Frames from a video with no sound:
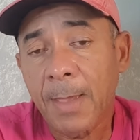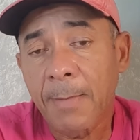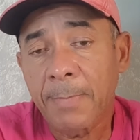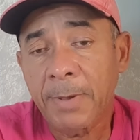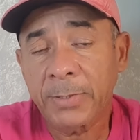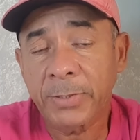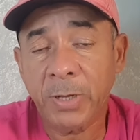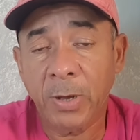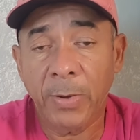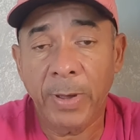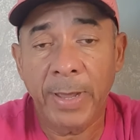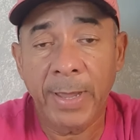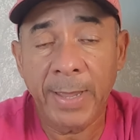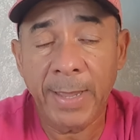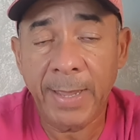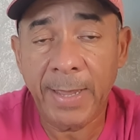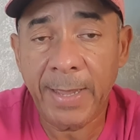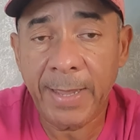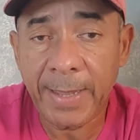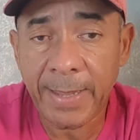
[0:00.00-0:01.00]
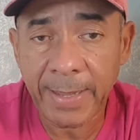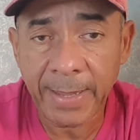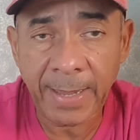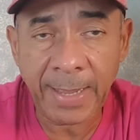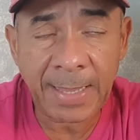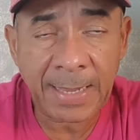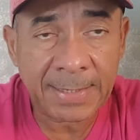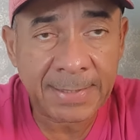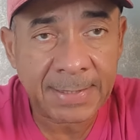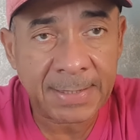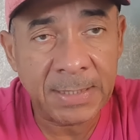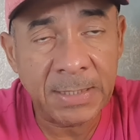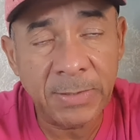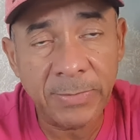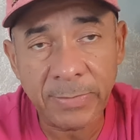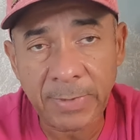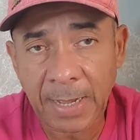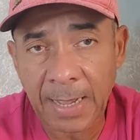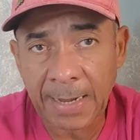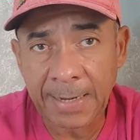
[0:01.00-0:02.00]
Pessoal, é,
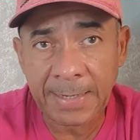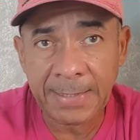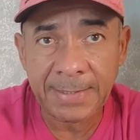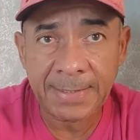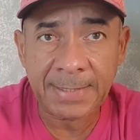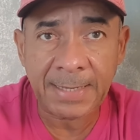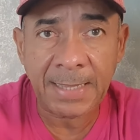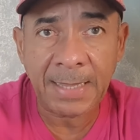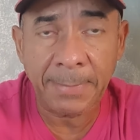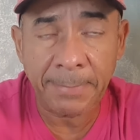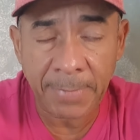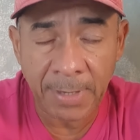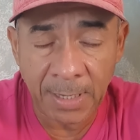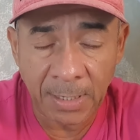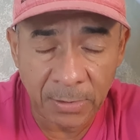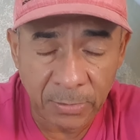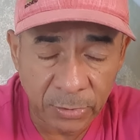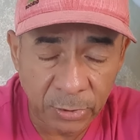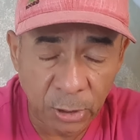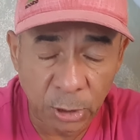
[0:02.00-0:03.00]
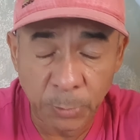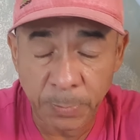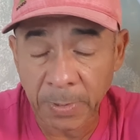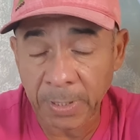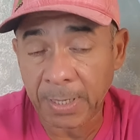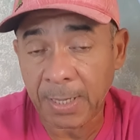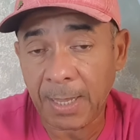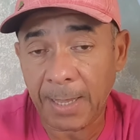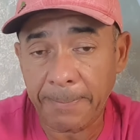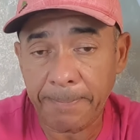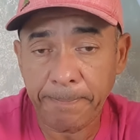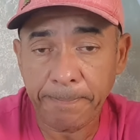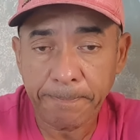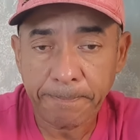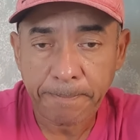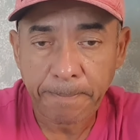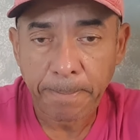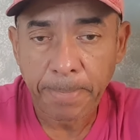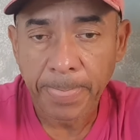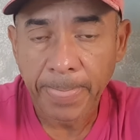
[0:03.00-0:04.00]
relação a cancelamento, deixa eu explicar.
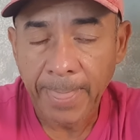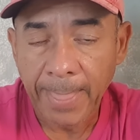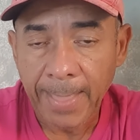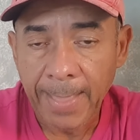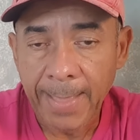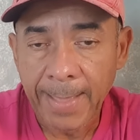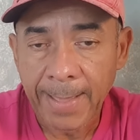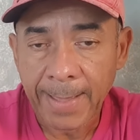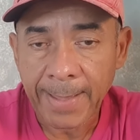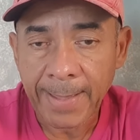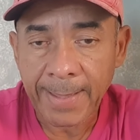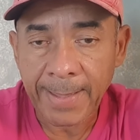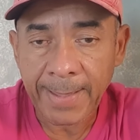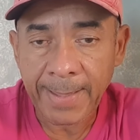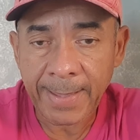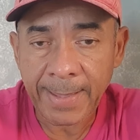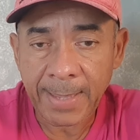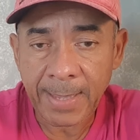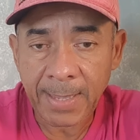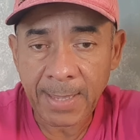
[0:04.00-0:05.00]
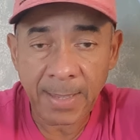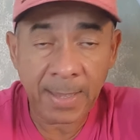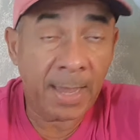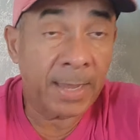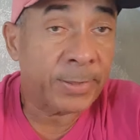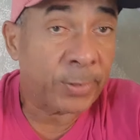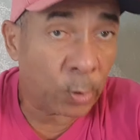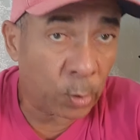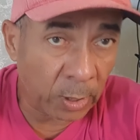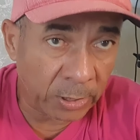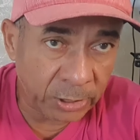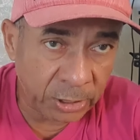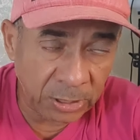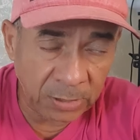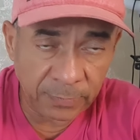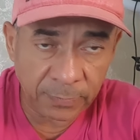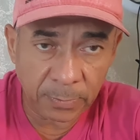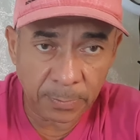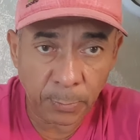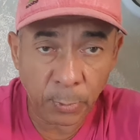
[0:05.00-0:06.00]
E
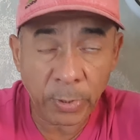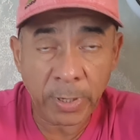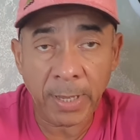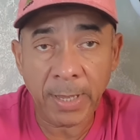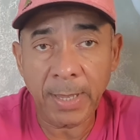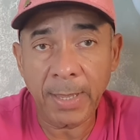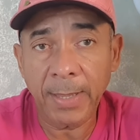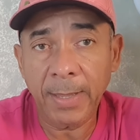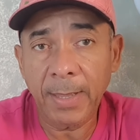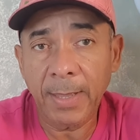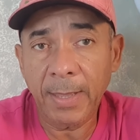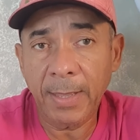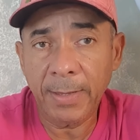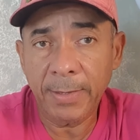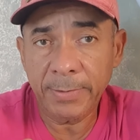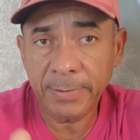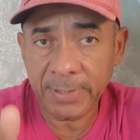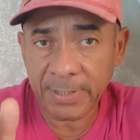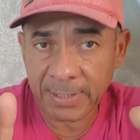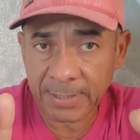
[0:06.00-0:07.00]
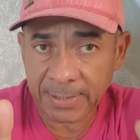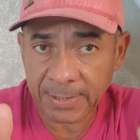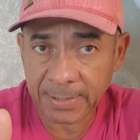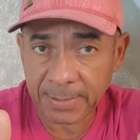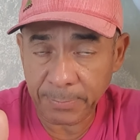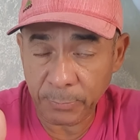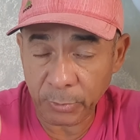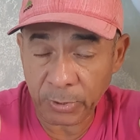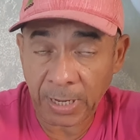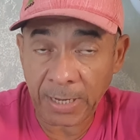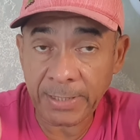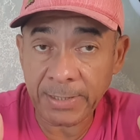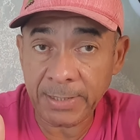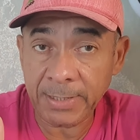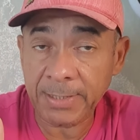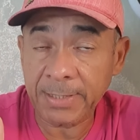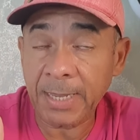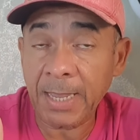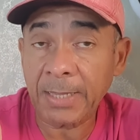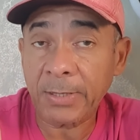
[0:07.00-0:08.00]
retroativo, porque diz, muita gente
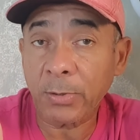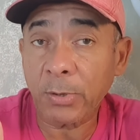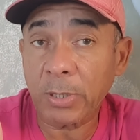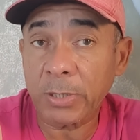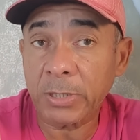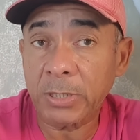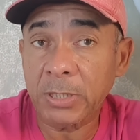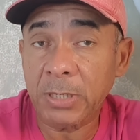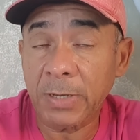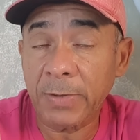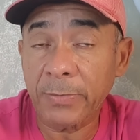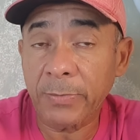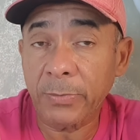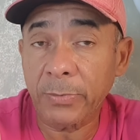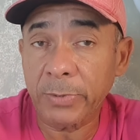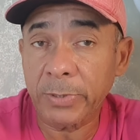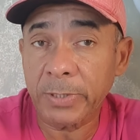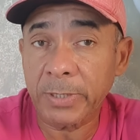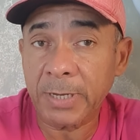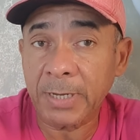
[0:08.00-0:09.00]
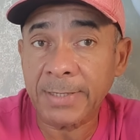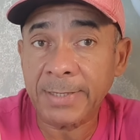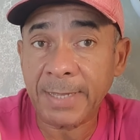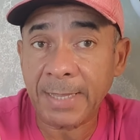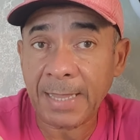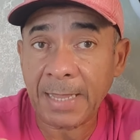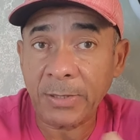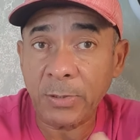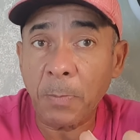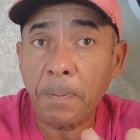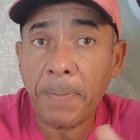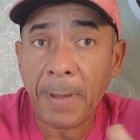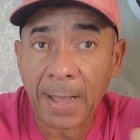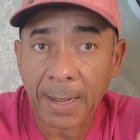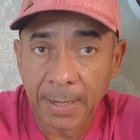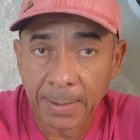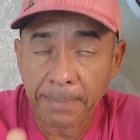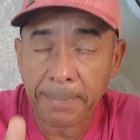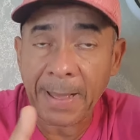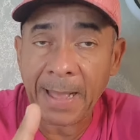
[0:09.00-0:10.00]
diz que retroativo de cancelado não
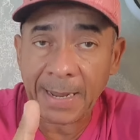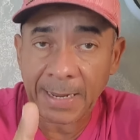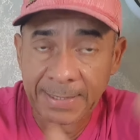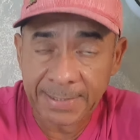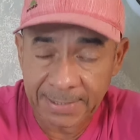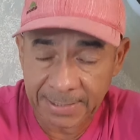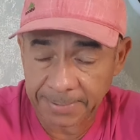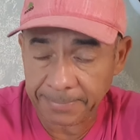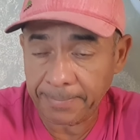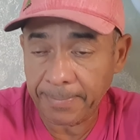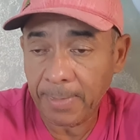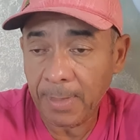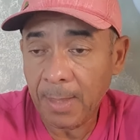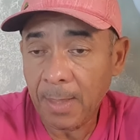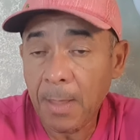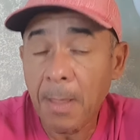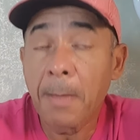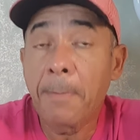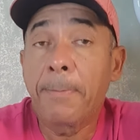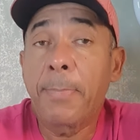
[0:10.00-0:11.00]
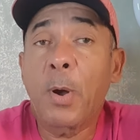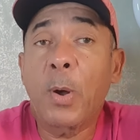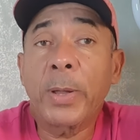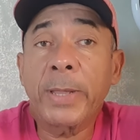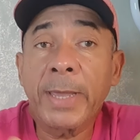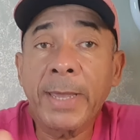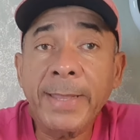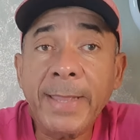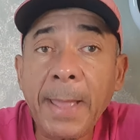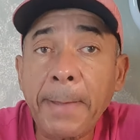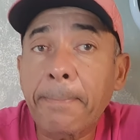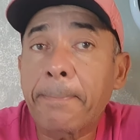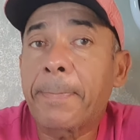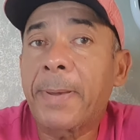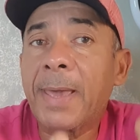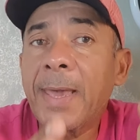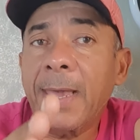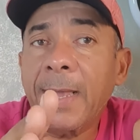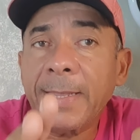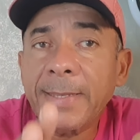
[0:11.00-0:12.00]
paga, paga sim. Porém,
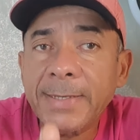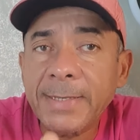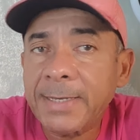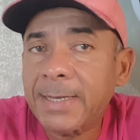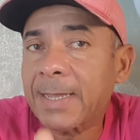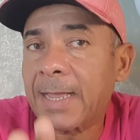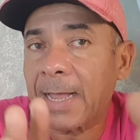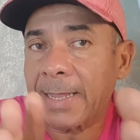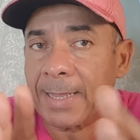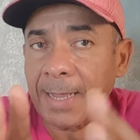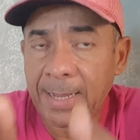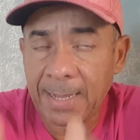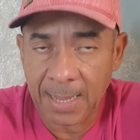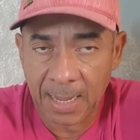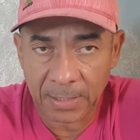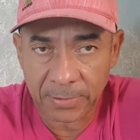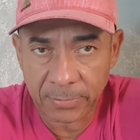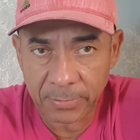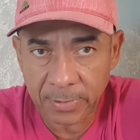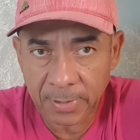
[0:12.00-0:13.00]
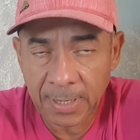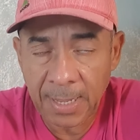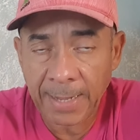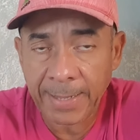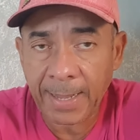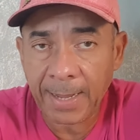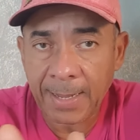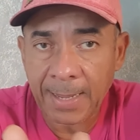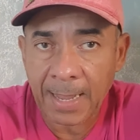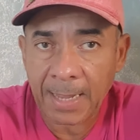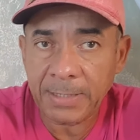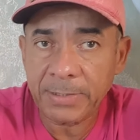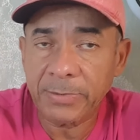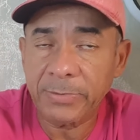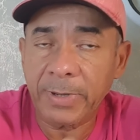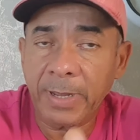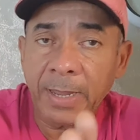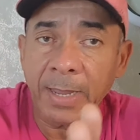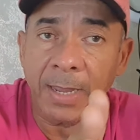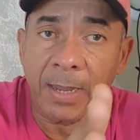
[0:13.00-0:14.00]
depende de cada caso. Cada
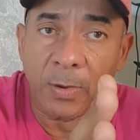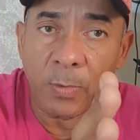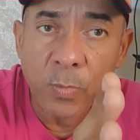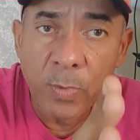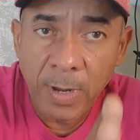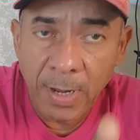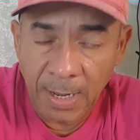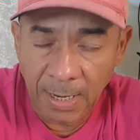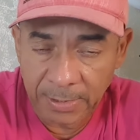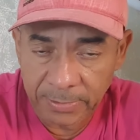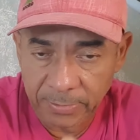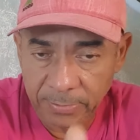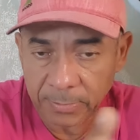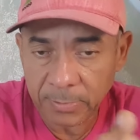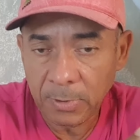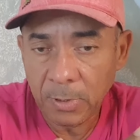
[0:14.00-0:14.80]
caso é um caso.